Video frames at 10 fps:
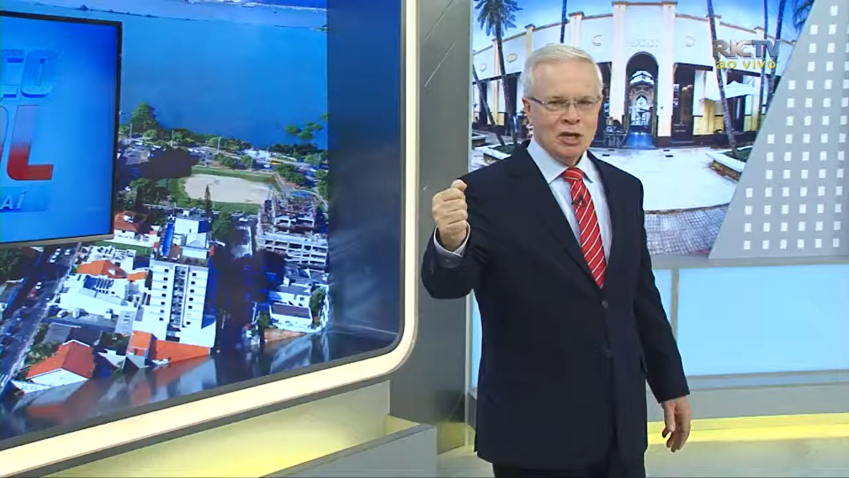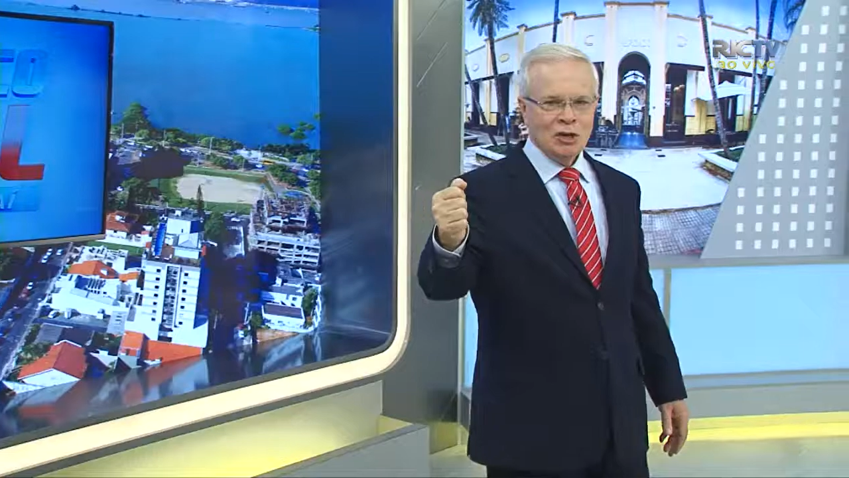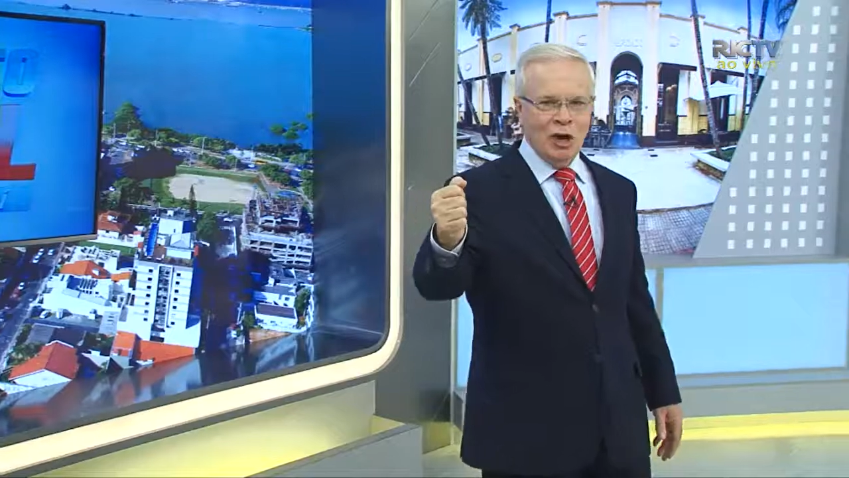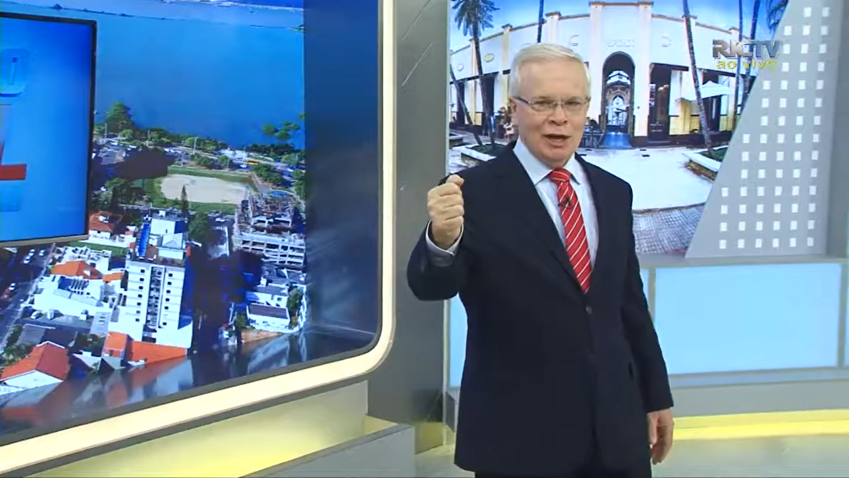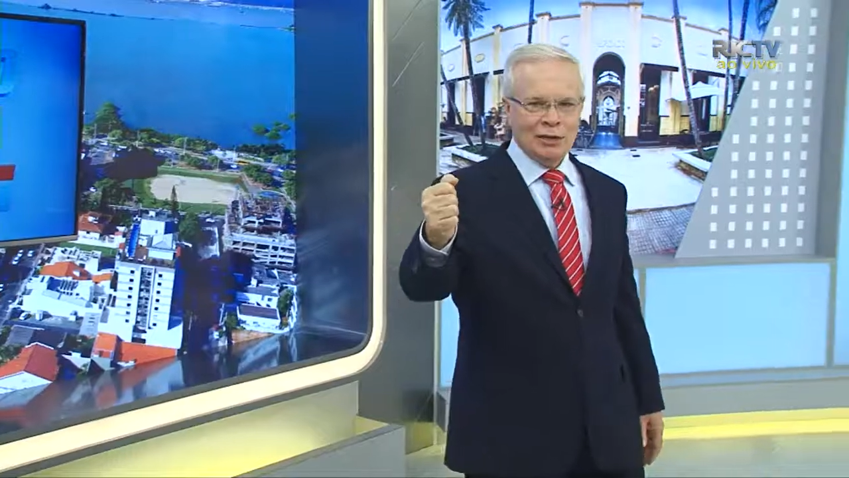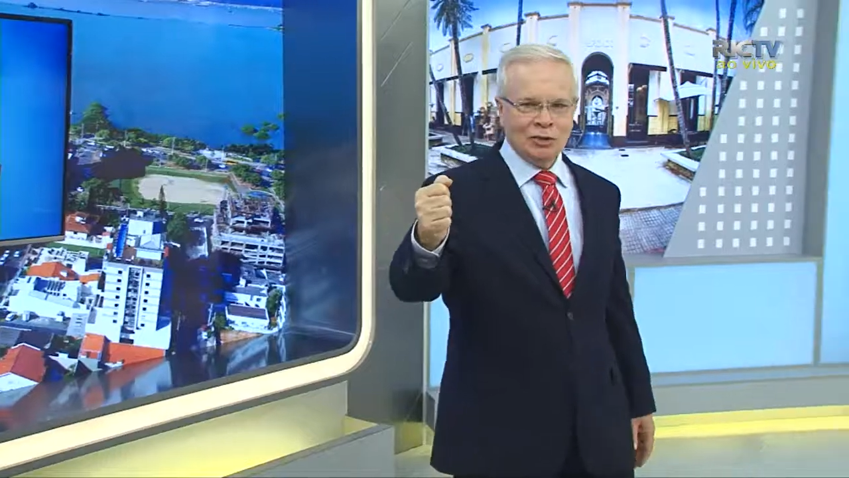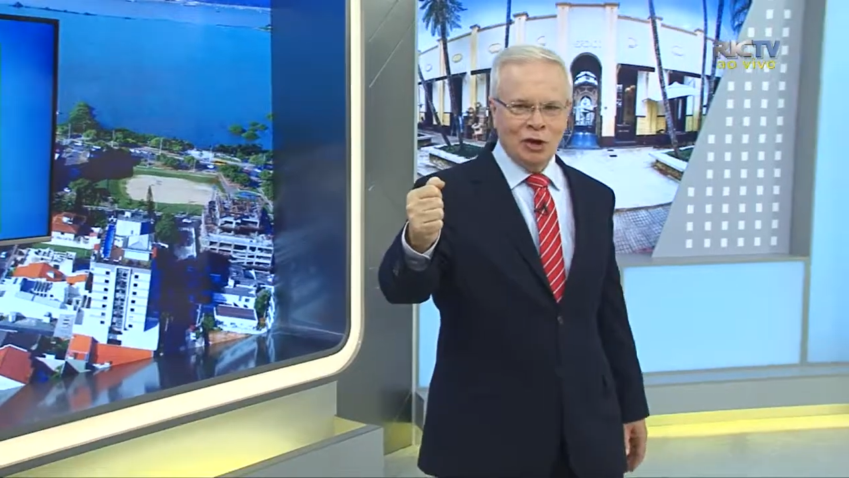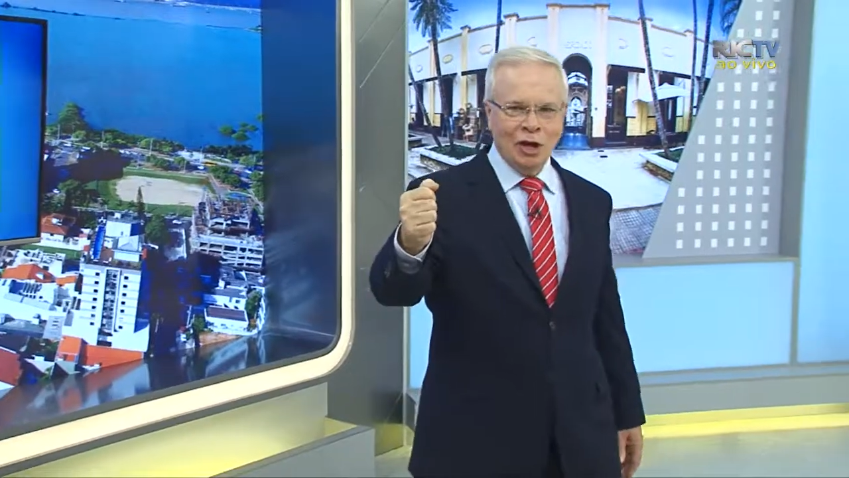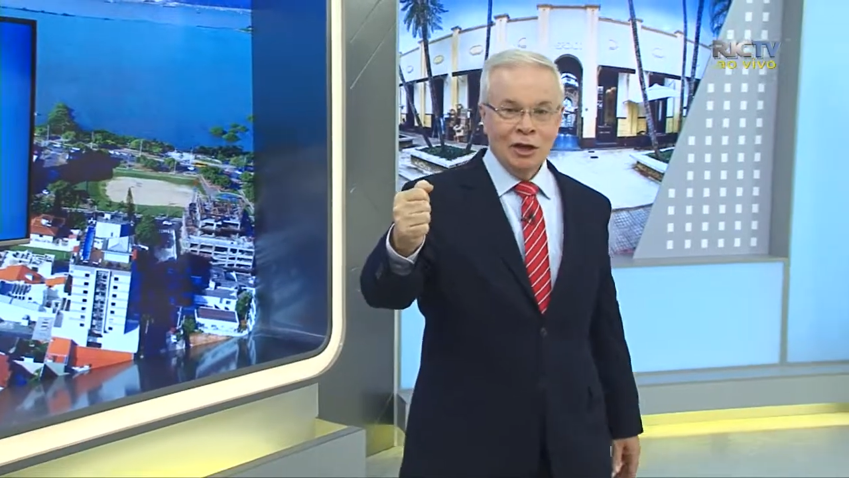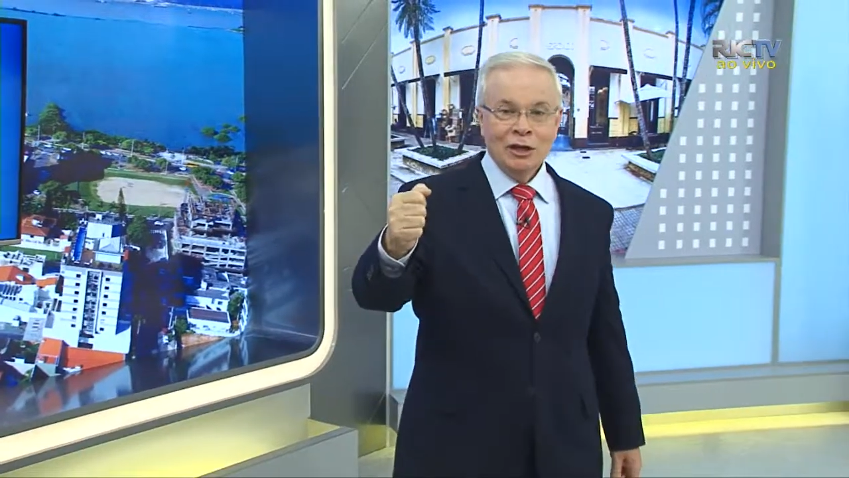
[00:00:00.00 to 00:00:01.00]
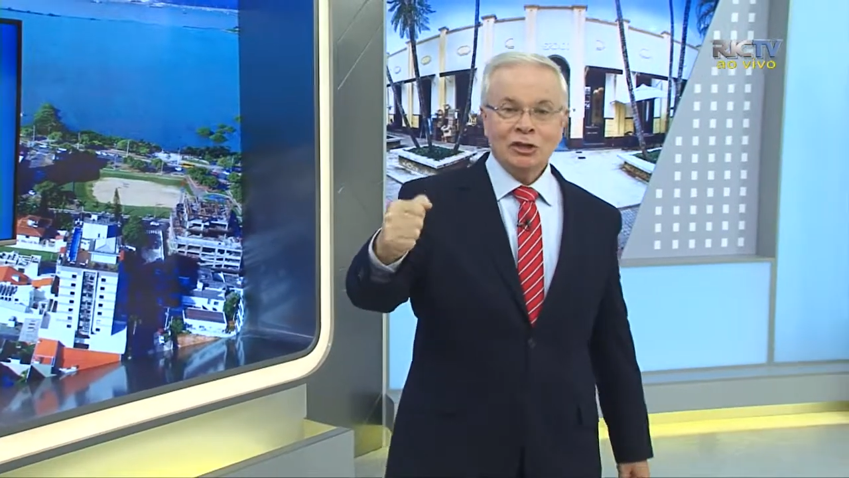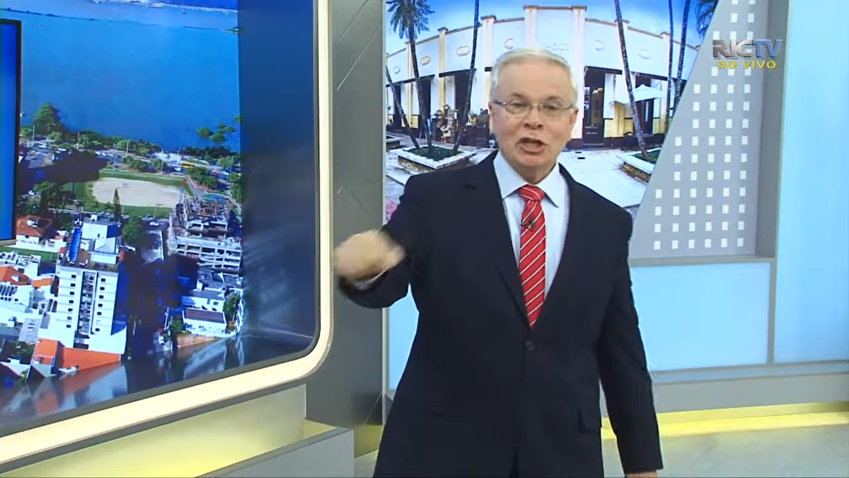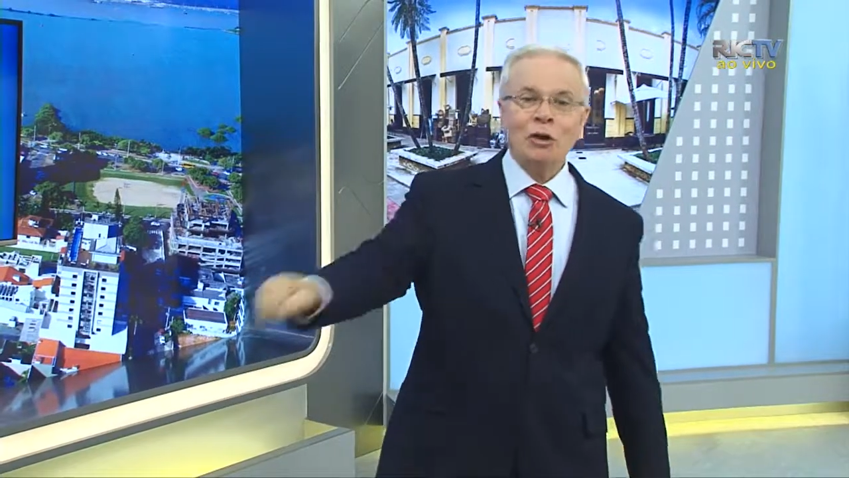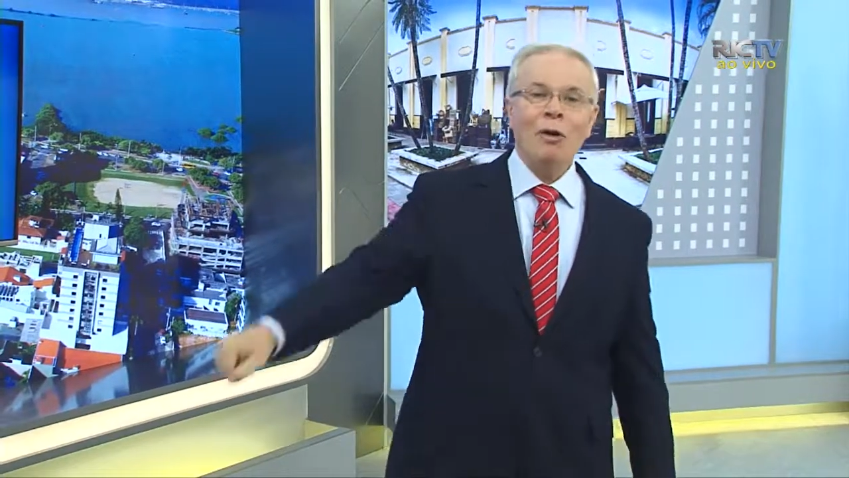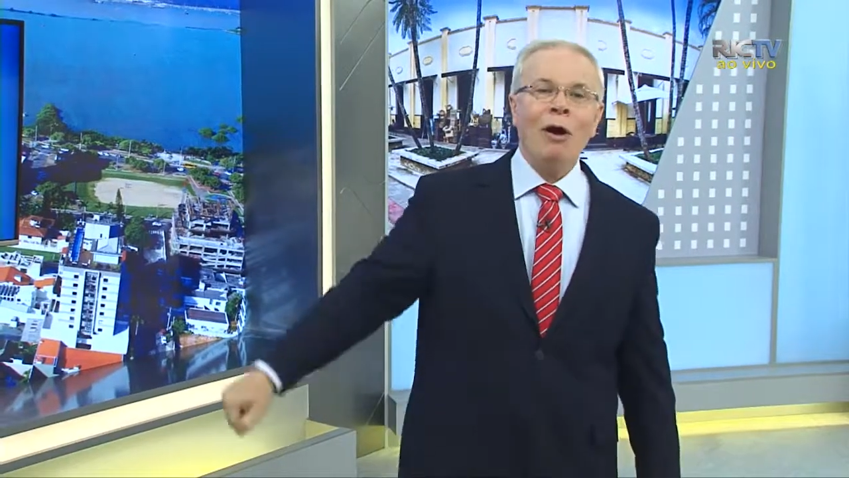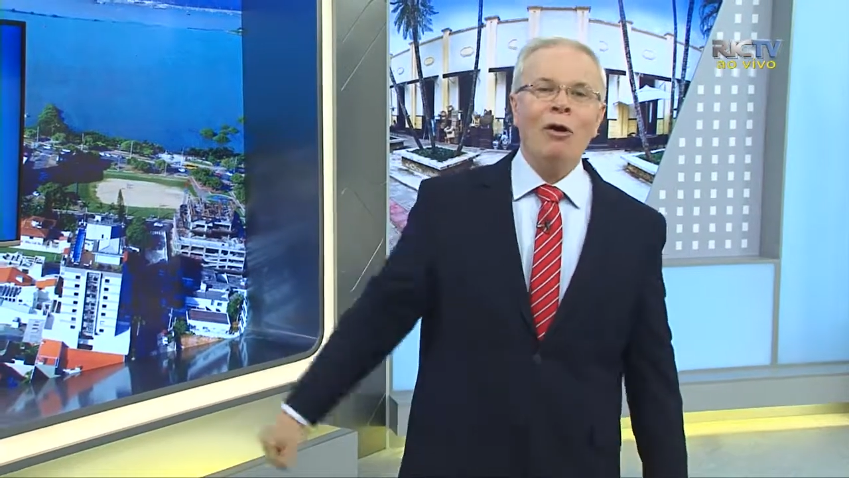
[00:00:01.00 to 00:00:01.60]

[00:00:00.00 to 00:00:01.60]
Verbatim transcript: E olha só, chegou a